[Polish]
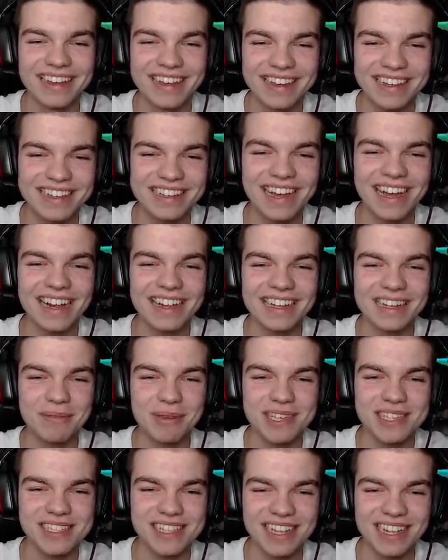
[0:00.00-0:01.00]
Idealne
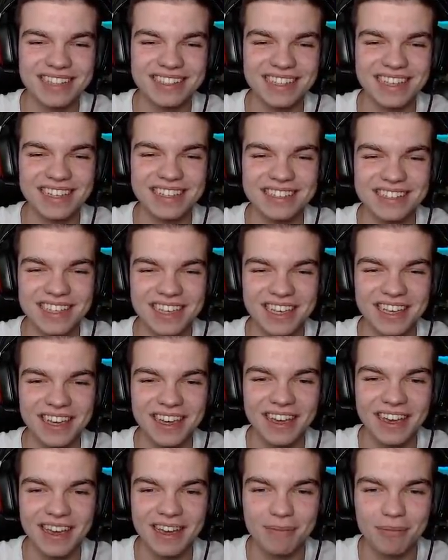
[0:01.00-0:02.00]
miejsce na TNT.
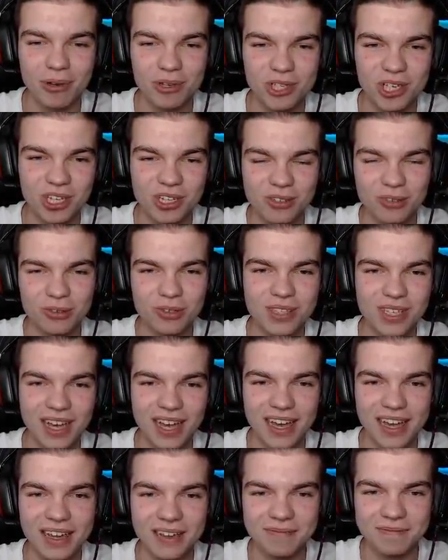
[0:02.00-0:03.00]
Może
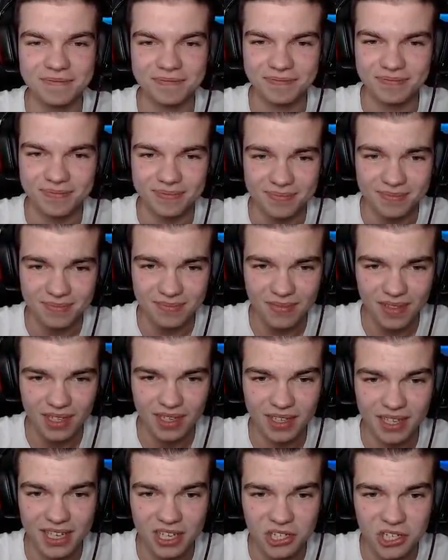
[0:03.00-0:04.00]
tutaj?
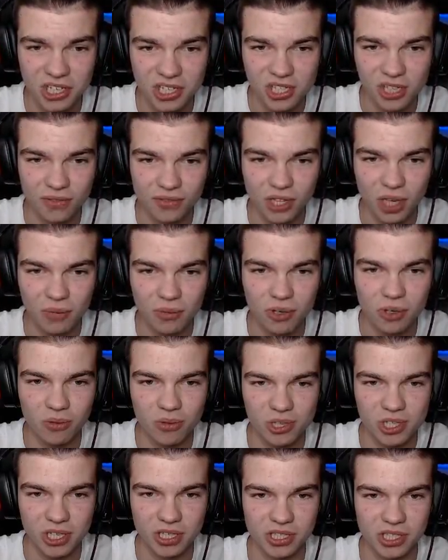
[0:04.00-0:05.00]
Jeszcze co? W domku
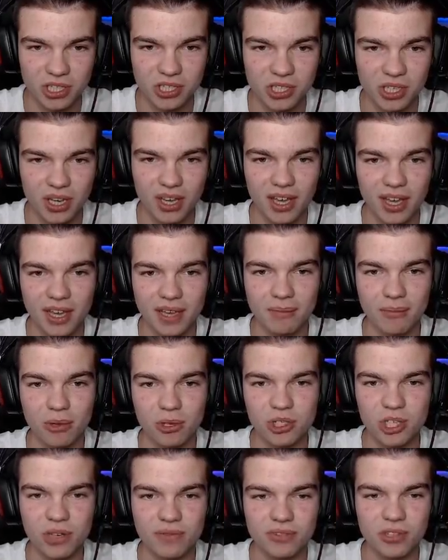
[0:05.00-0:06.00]
może gdzieś.
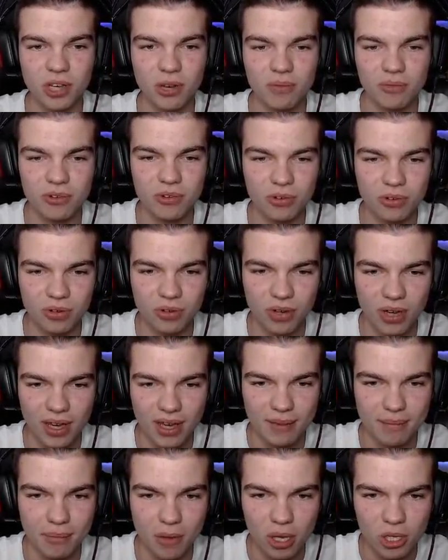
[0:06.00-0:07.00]
Może w domku.
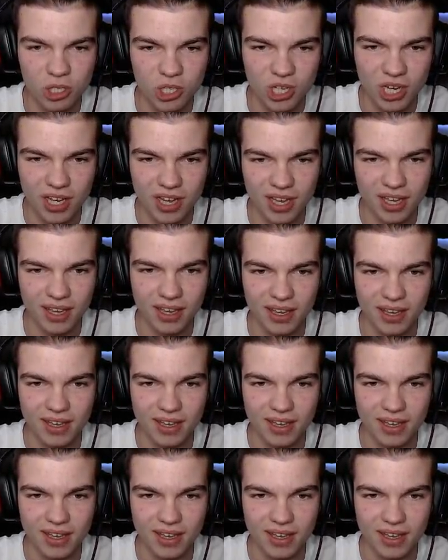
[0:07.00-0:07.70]
Może...